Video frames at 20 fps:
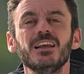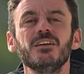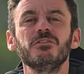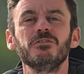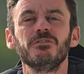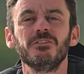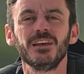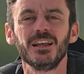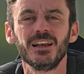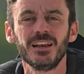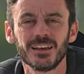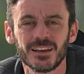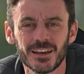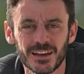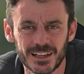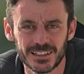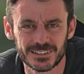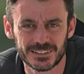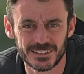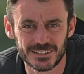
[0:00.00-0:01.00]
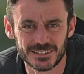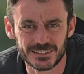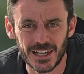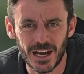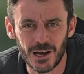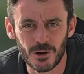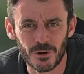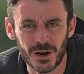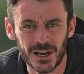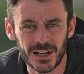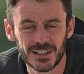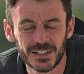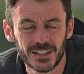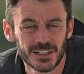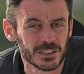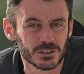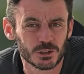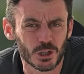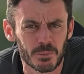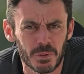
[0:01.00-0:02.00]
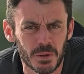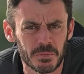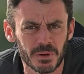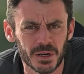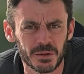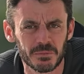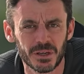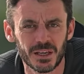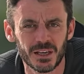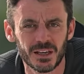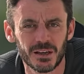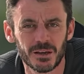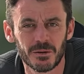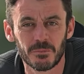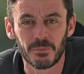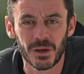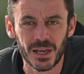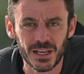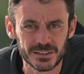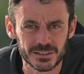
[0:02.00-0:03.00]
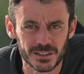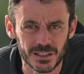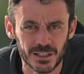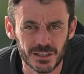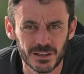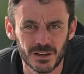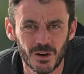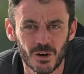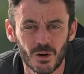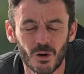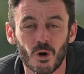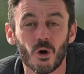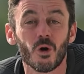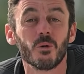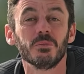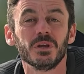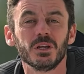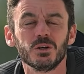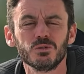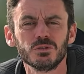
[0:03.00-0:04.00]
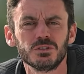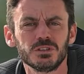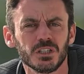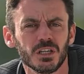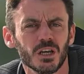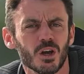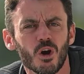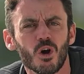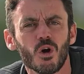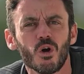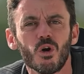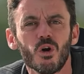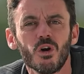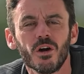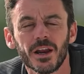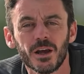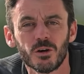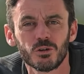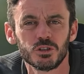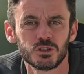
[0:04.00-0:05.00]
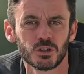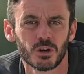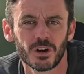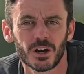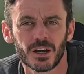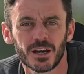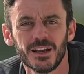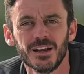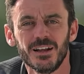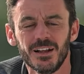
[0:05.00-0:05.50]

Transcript: il feeling che si instaura dopo i primi metri o minuti, ore o giorni.